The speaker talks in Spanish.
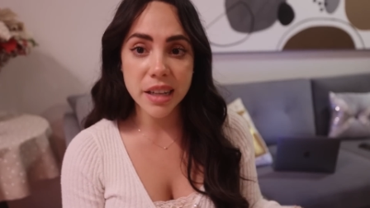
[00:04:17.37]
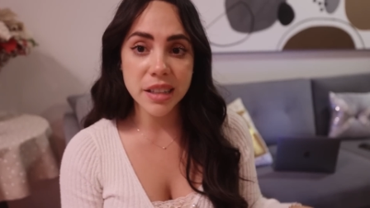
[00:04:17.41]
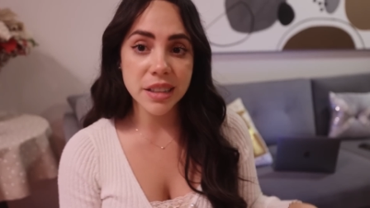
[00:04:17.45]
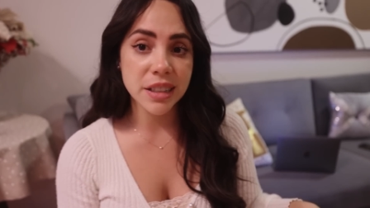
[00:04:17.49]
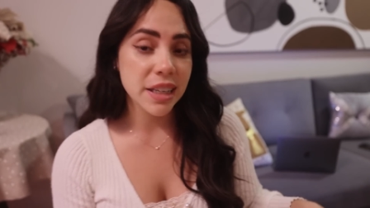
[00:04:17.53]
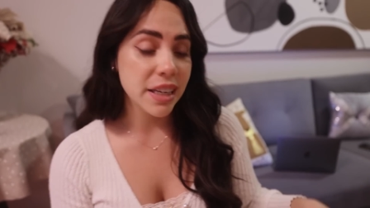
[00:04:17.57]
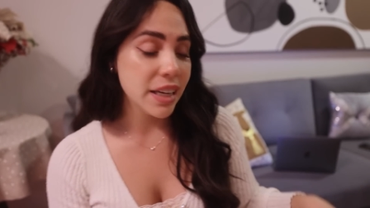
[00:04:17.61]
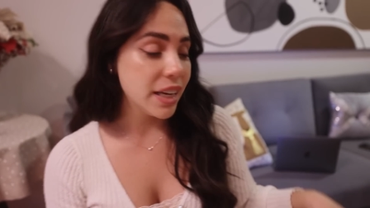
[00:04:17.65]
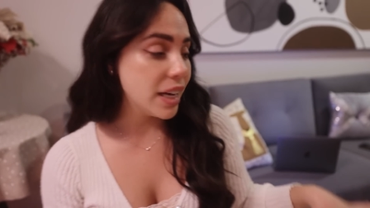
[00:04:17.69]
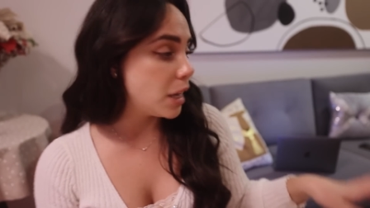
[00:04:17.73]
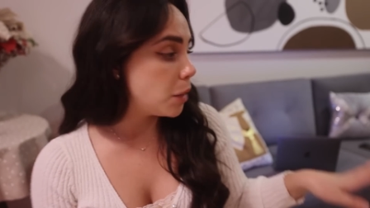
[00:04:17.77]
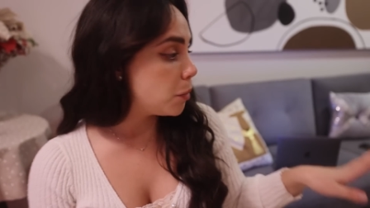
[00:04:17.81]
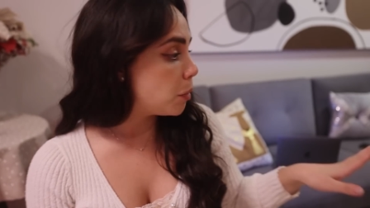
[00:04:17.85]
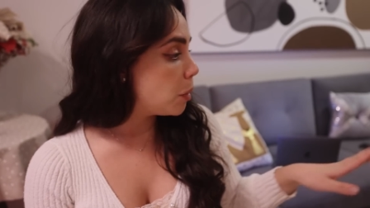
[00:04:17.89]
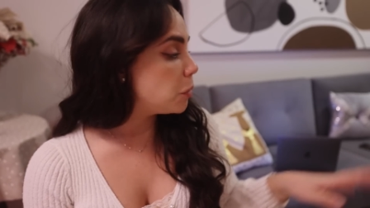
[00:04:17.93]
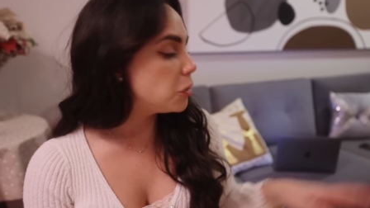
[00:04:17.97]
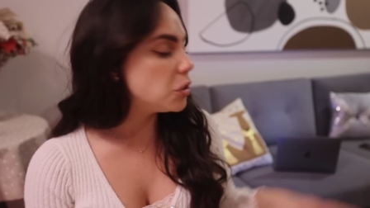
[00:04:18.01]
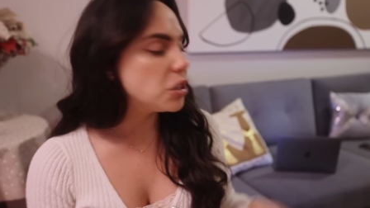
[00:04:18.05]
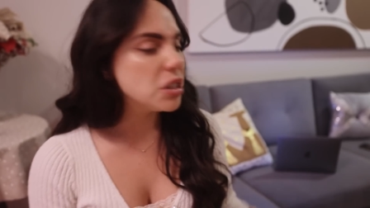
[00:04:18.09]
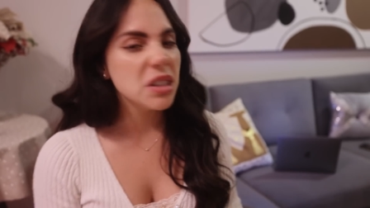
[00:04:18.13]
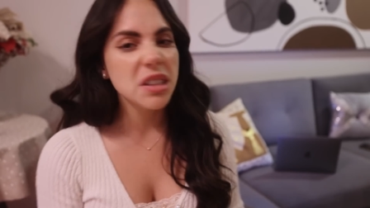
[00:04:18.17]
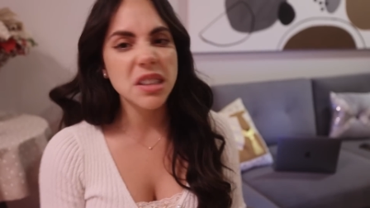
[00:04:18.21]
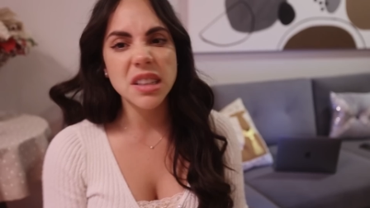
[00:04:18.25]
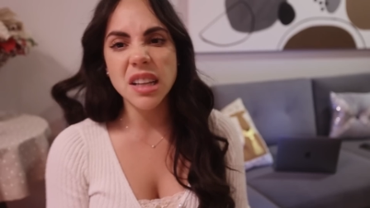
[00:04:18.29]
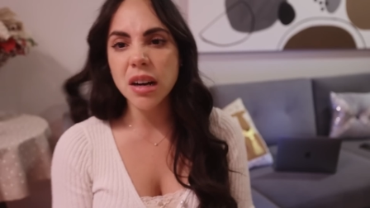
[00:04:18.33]
así que
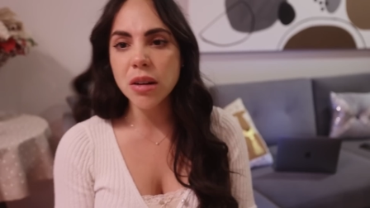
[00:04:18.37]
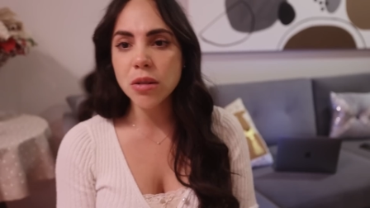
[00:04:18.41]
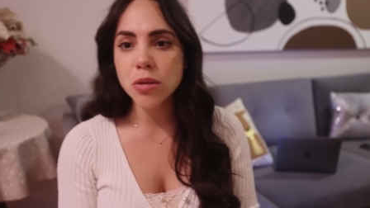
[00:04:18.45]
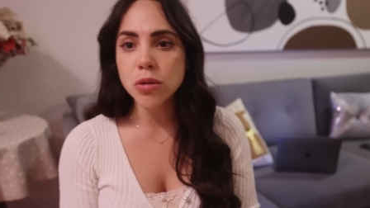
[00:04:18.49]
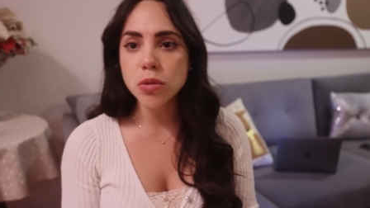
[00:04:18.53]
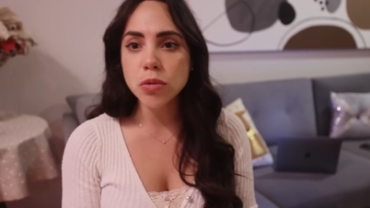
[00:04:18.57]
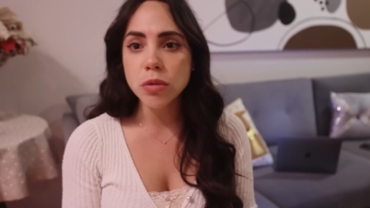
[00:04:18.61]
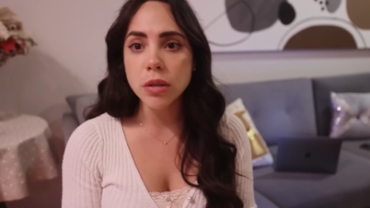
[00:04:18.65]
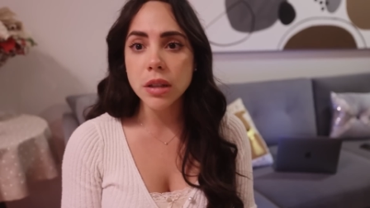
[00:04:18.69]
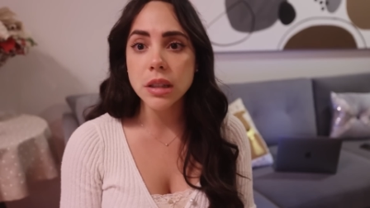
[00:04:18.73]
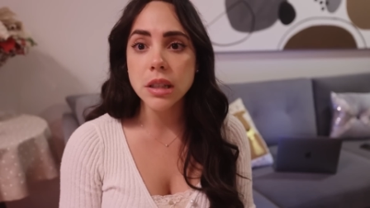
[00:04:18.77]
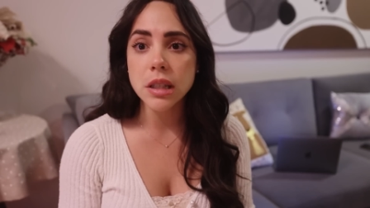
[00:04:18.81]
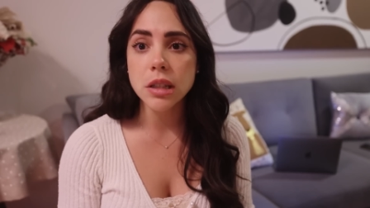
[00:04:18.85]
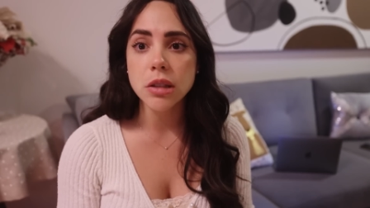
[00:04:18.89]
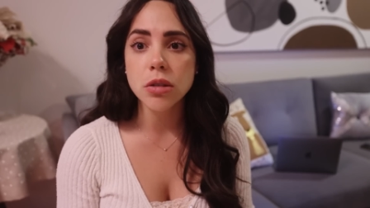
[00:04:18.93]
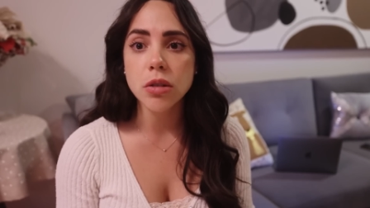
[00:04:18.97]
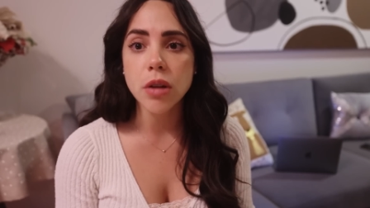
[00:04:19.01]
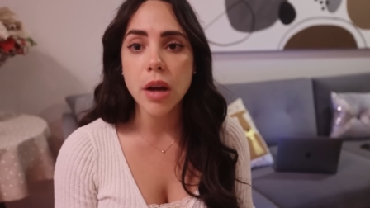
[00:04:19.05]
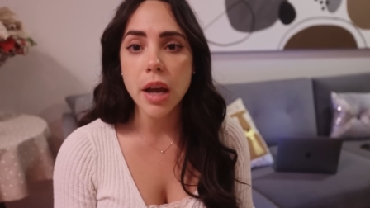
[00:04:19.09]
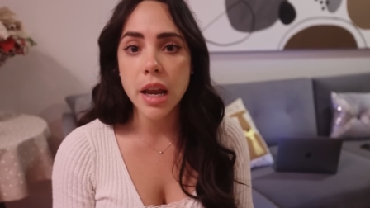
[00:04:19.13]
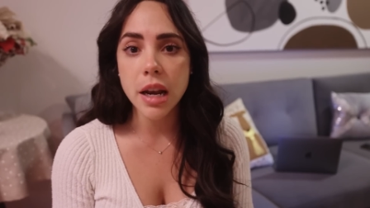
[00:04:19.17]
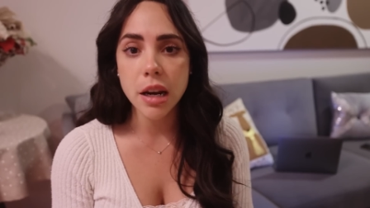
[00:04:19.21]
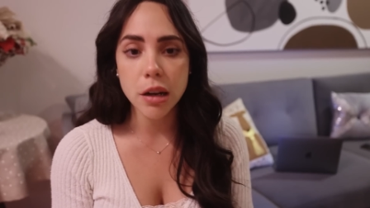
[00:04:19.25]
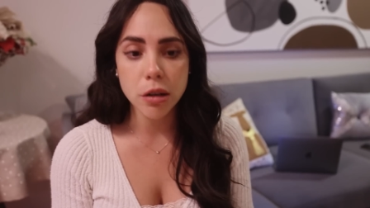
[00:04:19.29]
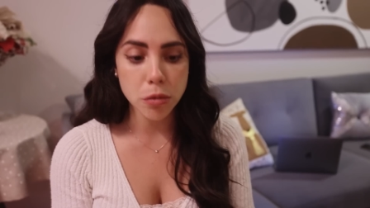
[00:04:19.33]
vamos a sentarnos un
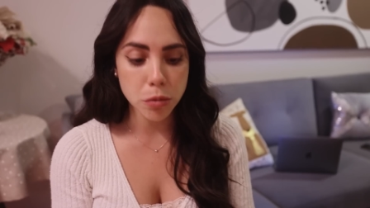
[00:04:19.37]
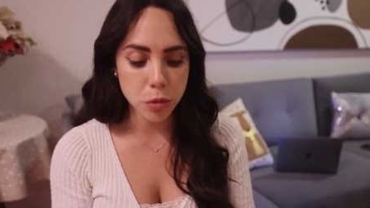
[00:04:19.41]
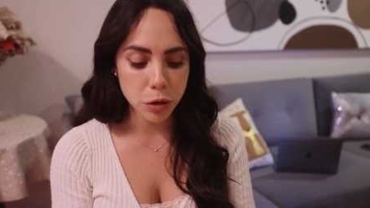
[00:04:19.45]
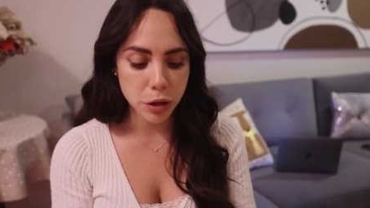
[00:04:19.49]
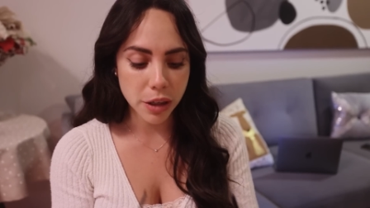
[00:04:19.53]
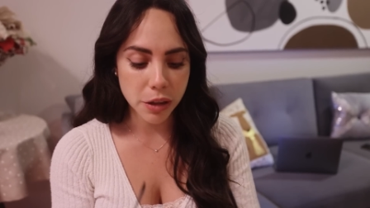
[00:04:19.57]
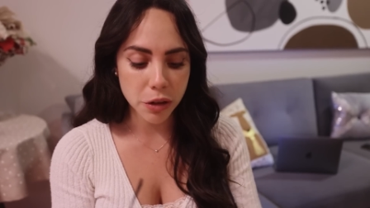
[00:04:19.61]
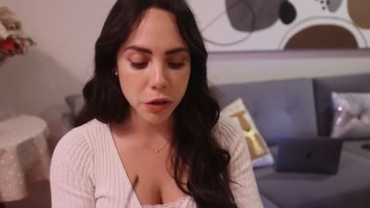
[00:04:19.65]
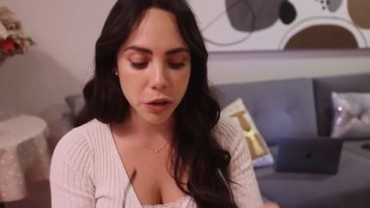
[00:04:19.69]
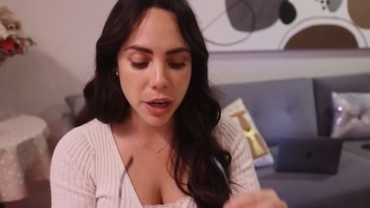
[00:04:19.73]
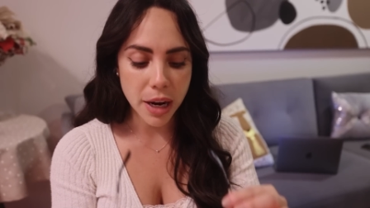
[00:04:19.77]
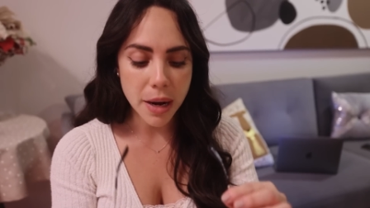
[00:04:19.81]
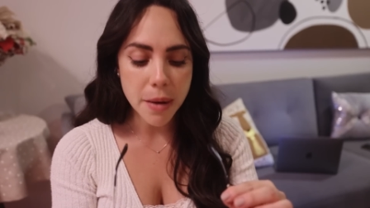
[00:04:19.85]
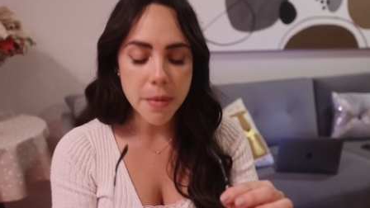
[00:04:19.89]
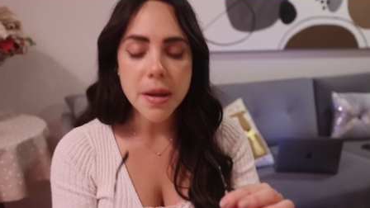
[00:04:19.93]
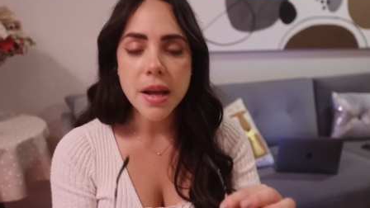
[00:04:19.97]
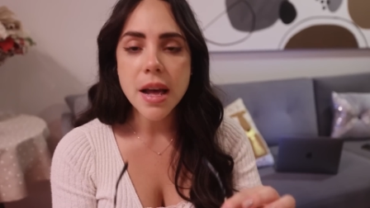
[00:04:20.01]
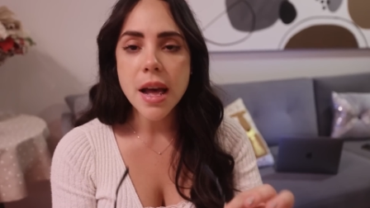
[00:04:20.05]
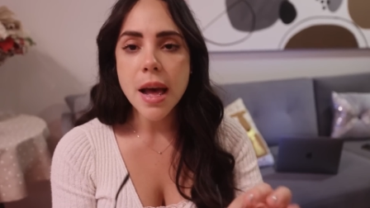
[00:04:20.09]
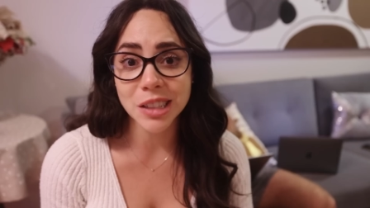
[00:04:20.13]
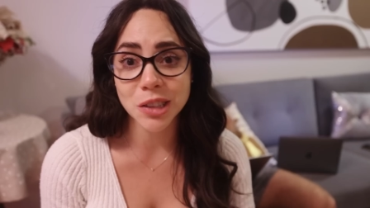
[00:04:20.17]
ratito en la computadora.